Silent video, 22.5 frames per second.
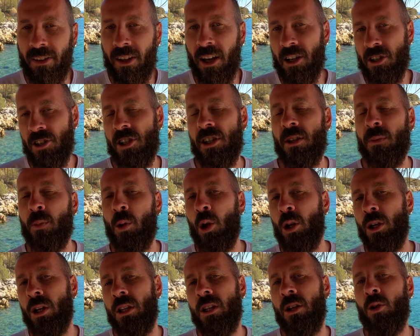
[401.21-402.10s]
Taşlık
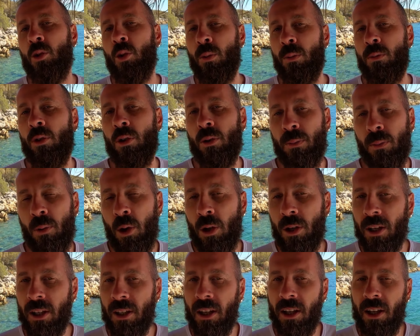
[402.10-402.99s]
bölgede, kumluk
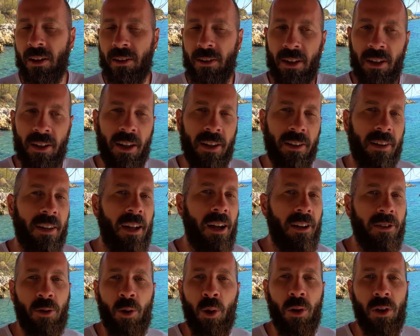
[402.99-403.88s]
bölgede ya da
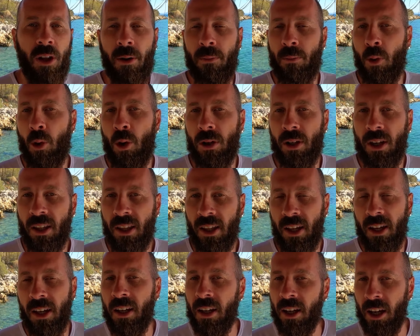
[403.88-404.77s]
tahta olan
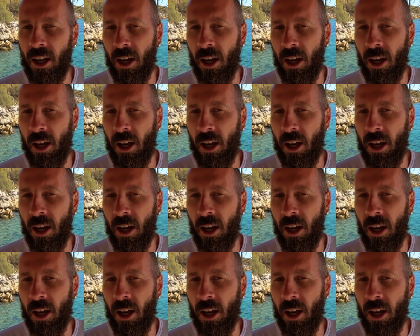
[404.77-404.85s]
bölgede